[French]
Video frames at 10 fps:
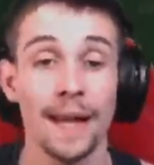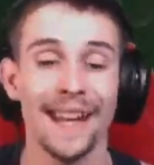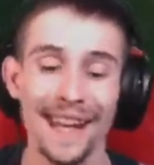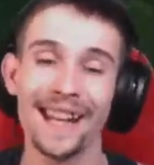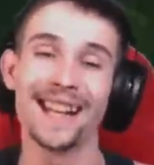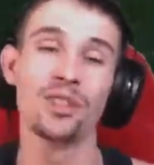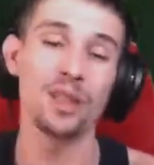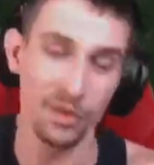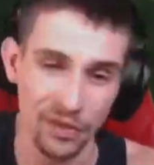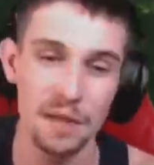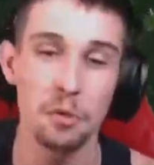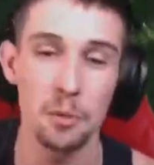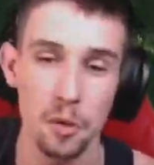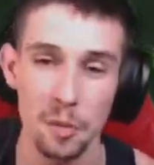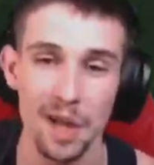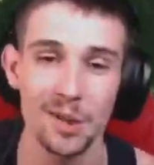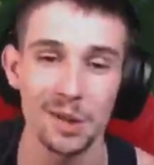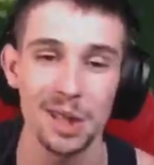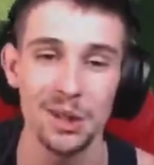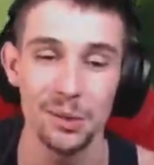Et la notif Facebook pour bien
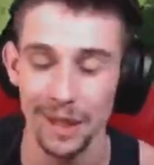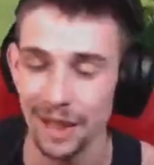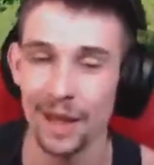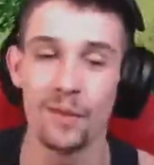continuer.